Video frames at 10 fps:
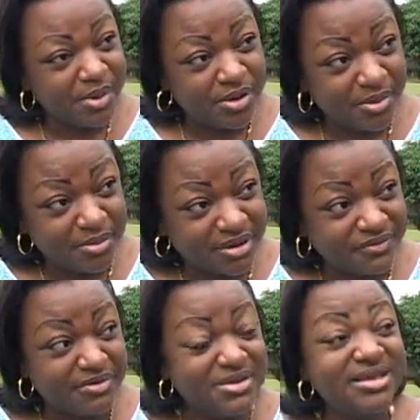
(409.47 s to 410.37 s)
par le même de la
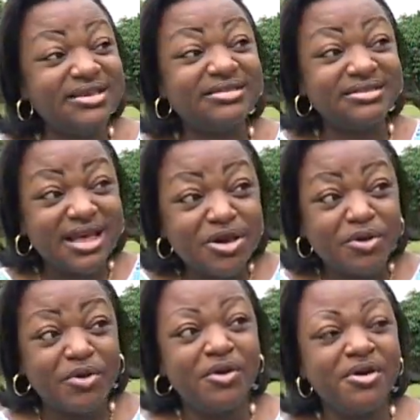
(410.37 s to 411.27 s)
famille, qui sait
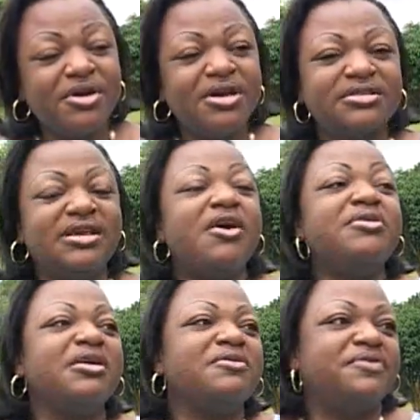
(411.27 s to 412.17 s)
que c'est
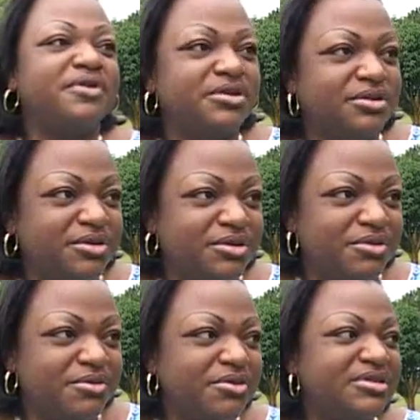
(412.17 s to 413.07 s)
un enfant de détenu.